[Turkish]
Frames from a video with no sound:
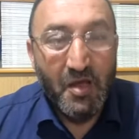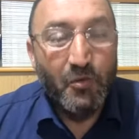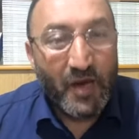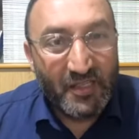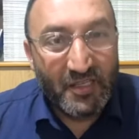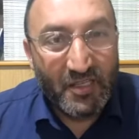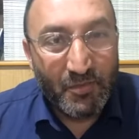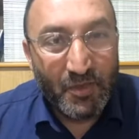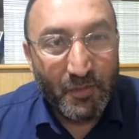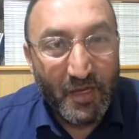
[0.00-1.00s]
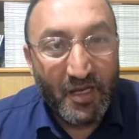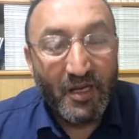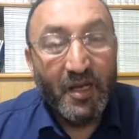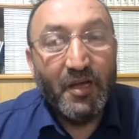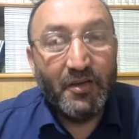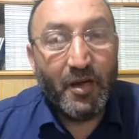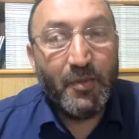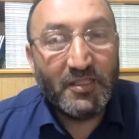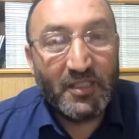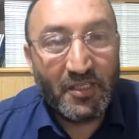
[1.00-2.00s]
Ve dediğim gibi
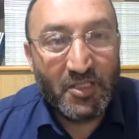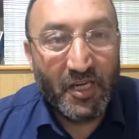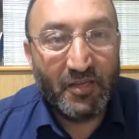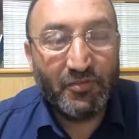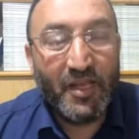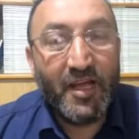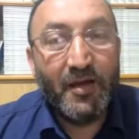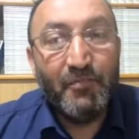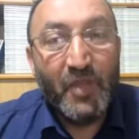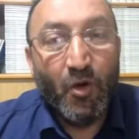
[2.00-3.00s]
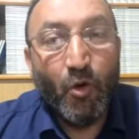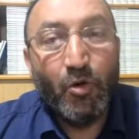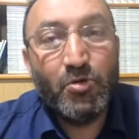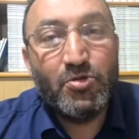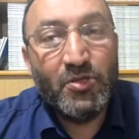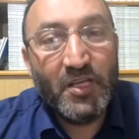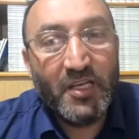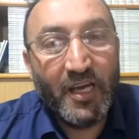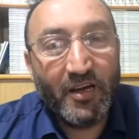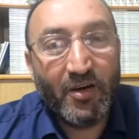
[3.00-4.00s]
Ramazan-ı Şerif'te orucunu
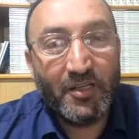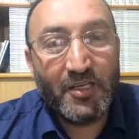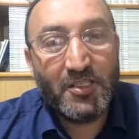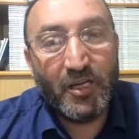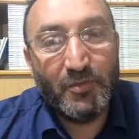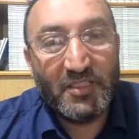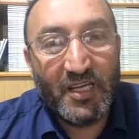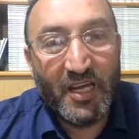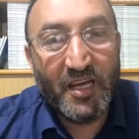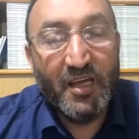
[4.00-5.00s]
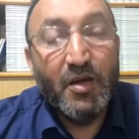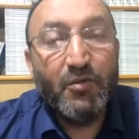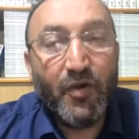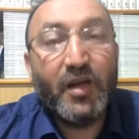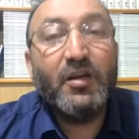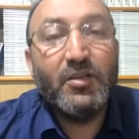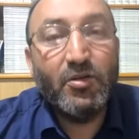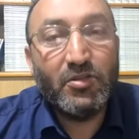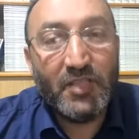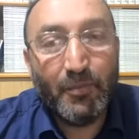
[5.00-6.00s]
yiyen kardeşlerimize farklı
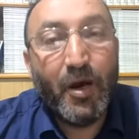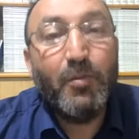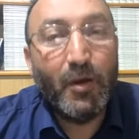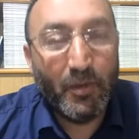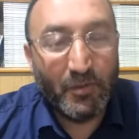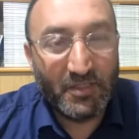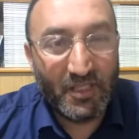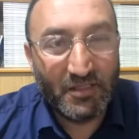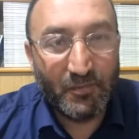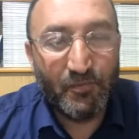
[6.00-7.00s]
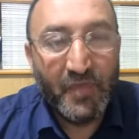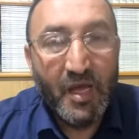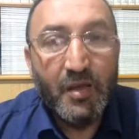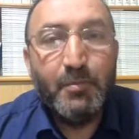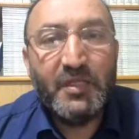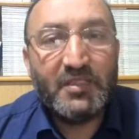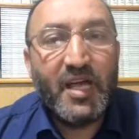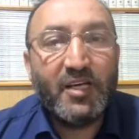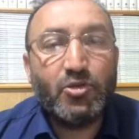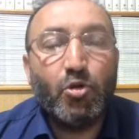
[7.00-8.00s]
gözle bakmamamız lazım.
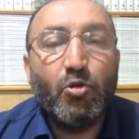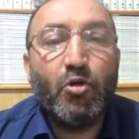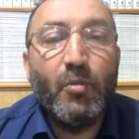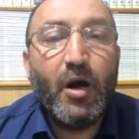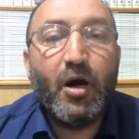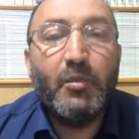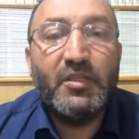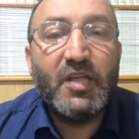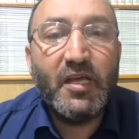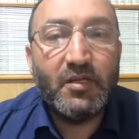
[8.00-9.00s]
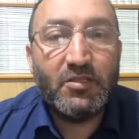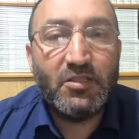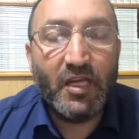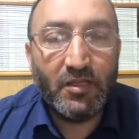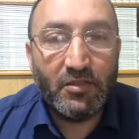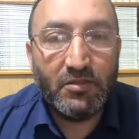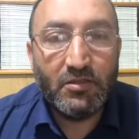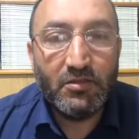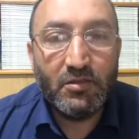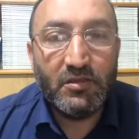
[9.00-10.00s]
Bizler sorgu makamı değiliz, değiliz.
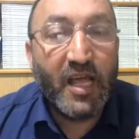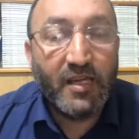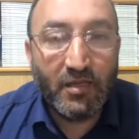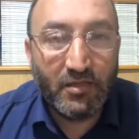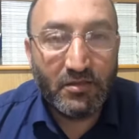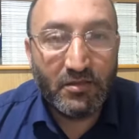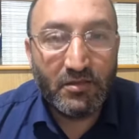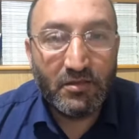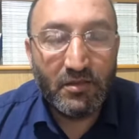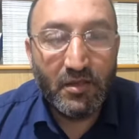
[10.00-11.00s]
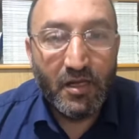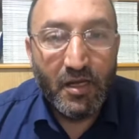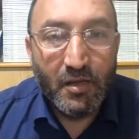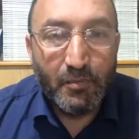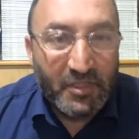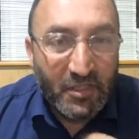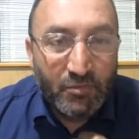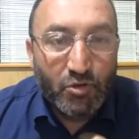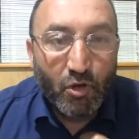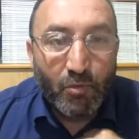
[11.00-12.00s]
Değiliz. Bizim
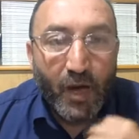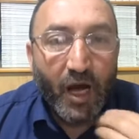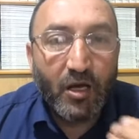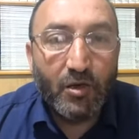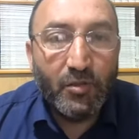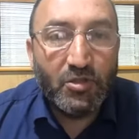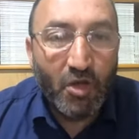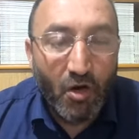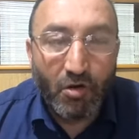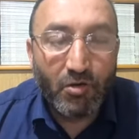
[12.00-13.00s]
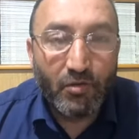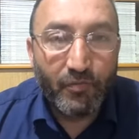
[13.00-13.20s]
sorma hakkımız yok.